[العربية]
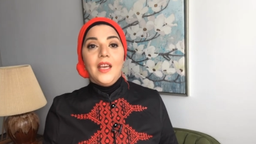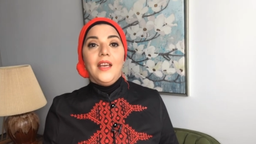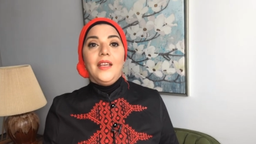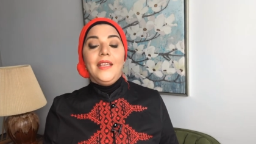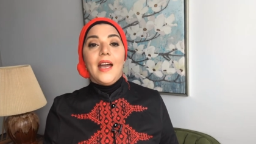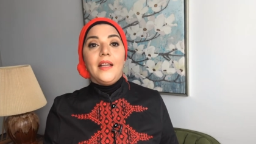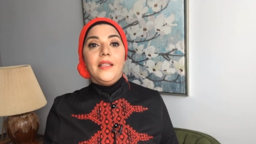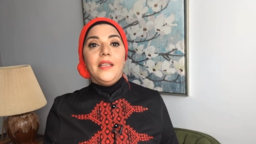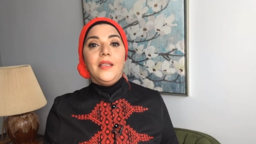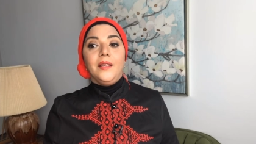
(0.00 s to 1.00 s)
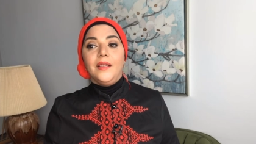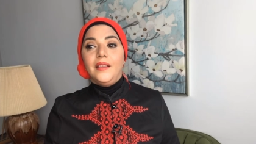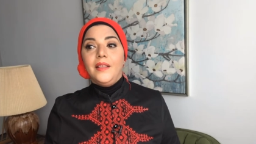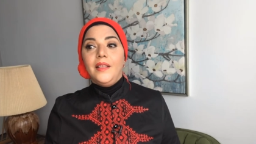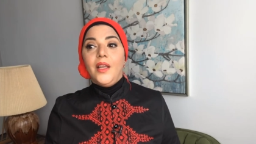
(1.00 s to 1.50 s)
يعني
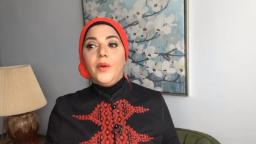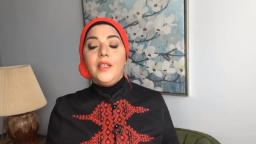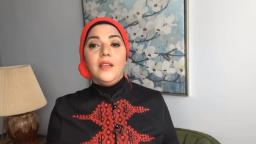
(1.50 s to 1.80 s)
لو انت